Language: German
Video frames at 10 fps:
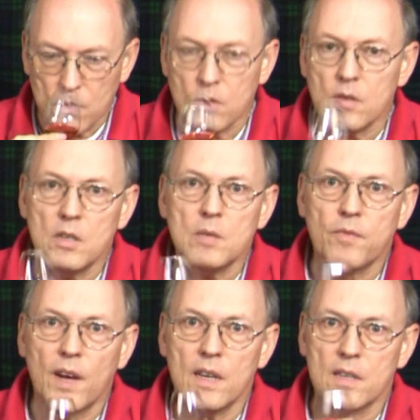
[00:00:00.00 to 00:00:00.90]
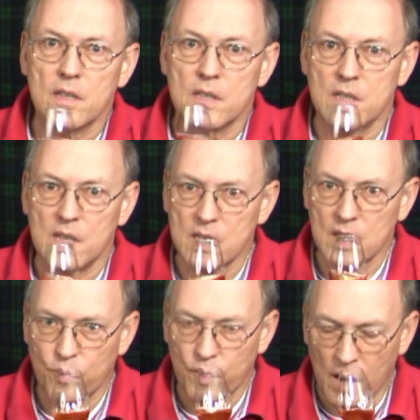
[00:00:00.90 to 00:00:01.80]
Und in diesem Fall ist das sehr,
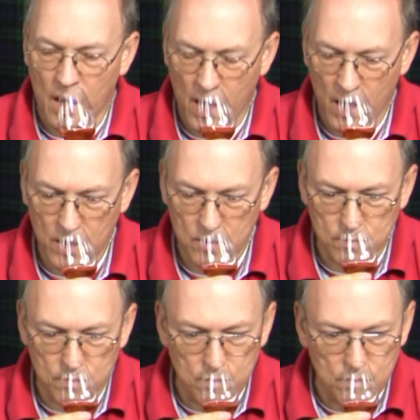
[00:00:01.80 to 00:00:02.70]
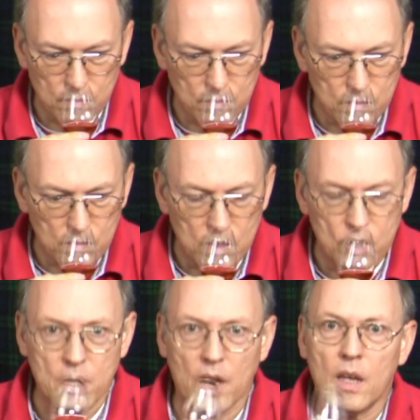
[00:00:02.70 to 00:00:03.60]
sehr viel
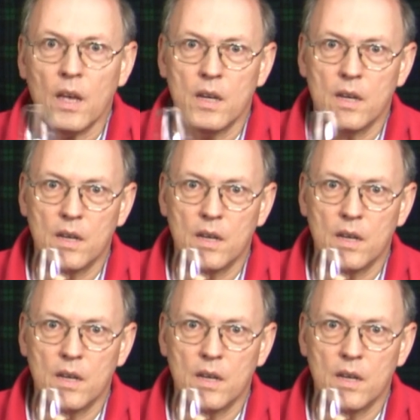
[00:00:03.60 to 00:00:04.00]
Sherry.